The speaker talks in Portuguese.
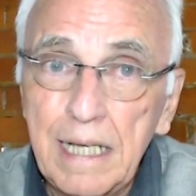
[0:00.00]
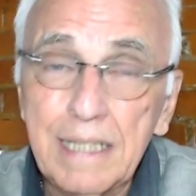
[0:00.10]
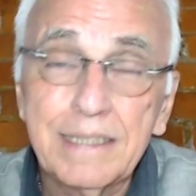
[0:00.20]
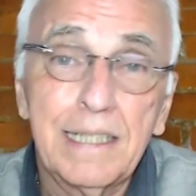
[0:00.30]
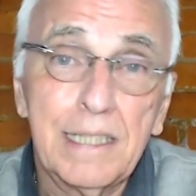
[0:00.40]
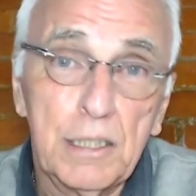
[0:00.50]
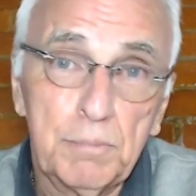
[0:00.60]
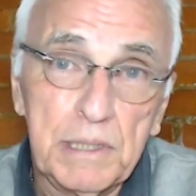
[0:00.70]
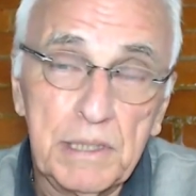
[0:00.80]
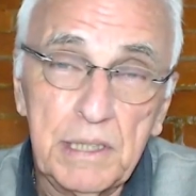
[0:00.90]
Essa linha de
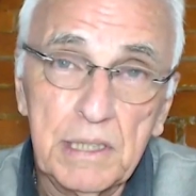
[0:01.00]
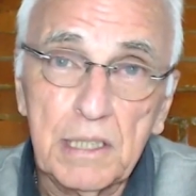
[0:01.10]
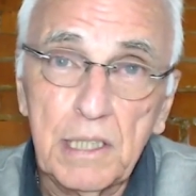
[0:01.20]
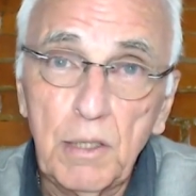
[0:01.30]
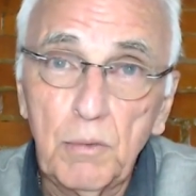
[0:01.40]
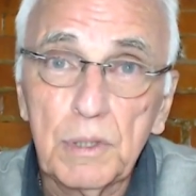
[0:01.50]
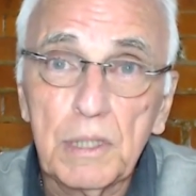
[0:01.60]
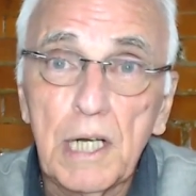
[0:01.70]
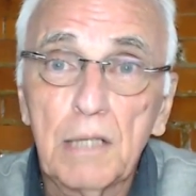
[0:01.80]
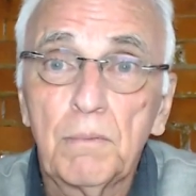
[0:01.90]
pesquisa tem
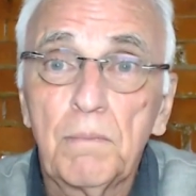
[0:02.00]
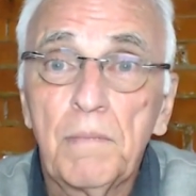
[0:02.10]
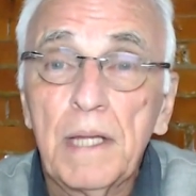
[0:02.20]
encontrado